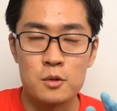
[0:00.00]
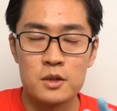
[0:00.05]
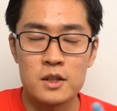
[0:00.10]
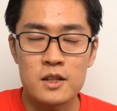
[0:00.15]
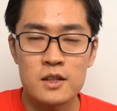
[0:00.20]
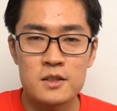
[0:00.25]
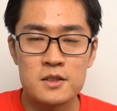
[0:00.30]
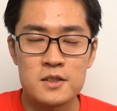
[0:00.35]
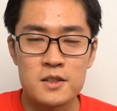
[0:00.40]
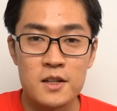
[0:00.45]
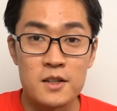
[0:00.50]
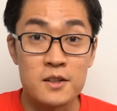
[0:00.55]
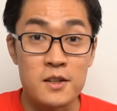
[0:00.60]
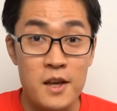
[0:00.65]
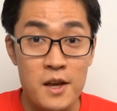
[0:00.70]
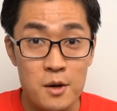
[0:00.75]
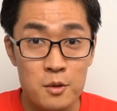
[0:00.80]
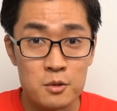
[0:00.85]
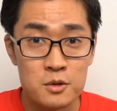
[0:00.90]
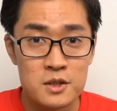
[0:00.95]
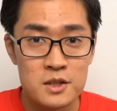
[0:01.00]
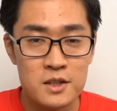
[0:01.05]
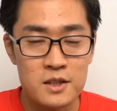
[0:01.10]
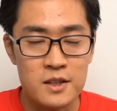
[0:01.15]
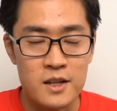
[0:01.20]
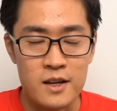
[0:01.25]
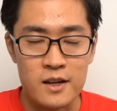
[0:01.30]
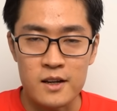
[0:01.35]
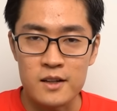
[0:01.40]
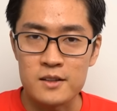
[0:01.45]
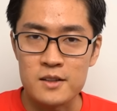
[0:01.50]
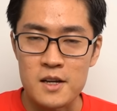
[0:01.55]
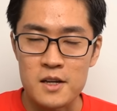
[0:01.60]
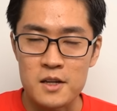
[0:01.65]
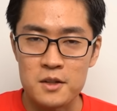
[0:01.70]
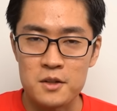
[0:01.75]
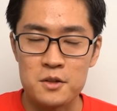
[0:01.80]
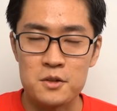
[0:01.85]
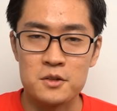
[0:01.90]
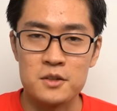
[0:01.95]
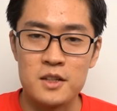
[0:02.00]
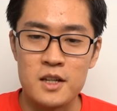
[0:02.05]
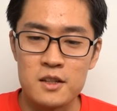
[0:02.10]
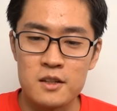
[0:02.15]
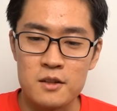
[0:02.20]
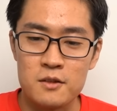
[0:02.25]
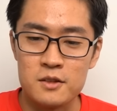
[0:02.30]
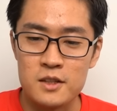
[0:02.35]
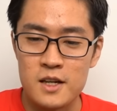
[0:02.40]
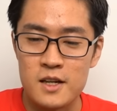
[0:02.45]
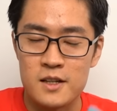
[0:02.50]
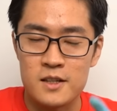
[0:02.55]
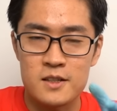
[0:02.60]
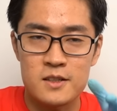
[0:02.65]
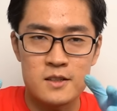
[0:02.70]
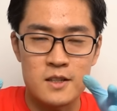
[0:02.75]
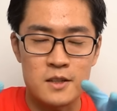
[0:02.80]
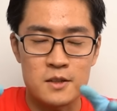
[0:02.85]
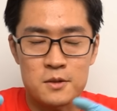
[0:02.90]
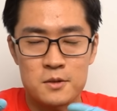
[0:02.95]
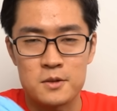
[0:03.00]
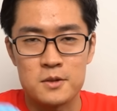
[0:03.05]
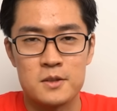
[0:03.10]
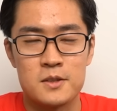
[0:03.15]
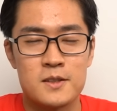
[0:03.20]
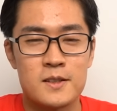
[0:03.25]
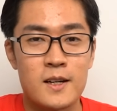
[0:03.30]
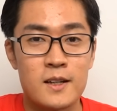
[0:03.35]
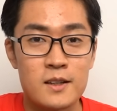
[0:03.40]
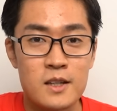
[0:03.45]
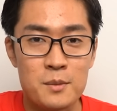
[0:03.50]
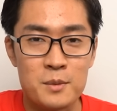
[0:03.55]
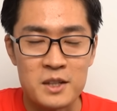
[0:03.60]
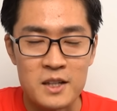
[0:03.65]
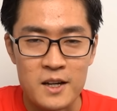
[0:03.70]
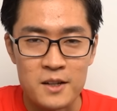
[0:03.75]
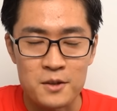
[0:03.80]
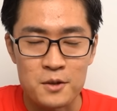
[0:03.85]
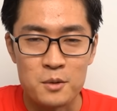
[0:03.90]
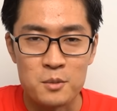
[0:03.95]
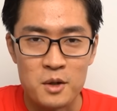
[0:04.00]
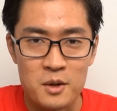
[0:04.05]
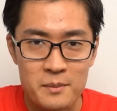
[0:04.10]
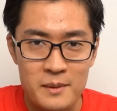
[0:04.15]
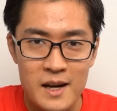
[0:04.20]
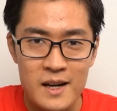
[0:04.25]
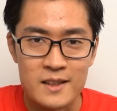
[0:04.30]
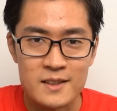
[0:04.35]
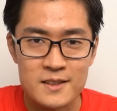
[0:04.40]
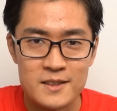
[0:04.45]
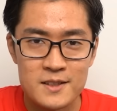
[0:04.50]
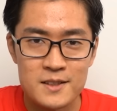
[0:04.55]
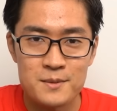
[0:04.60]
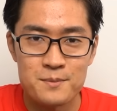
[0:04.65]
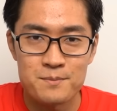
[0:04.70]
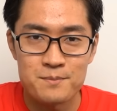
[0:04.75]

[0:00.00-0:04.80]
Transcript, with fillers: こんな感じで低温実験ができるようになったので、早速使ってみたいと思います。